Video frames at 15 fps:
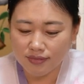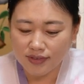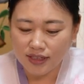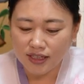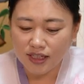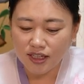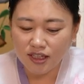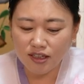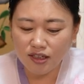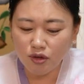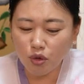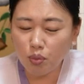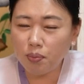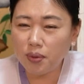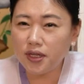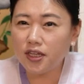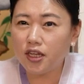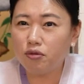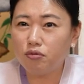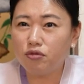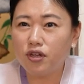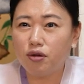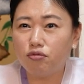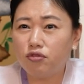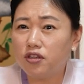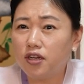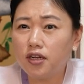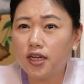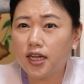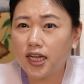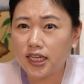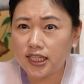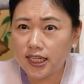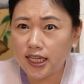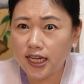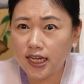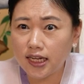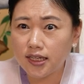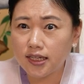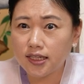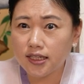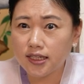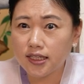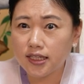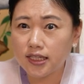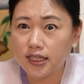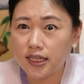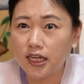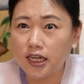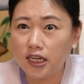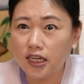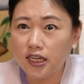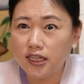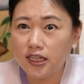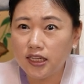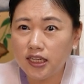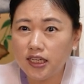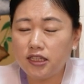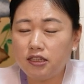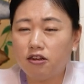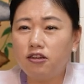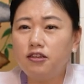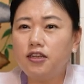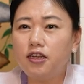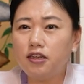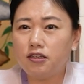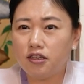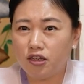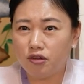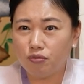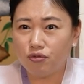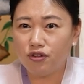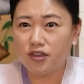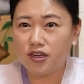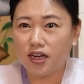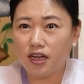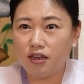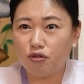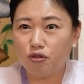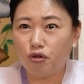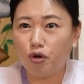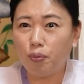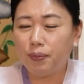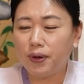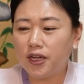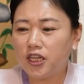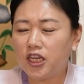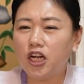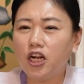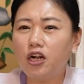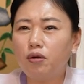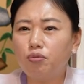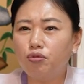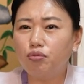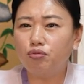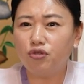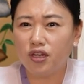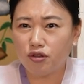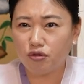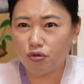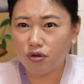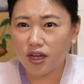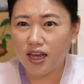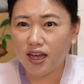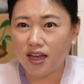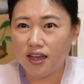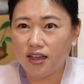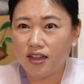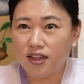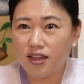제가 이제 그 오빠 때문에 문제는 아니다. 네. 어, 이 전체적인 문제가 있고 오빠는 일부분에 속해. 네.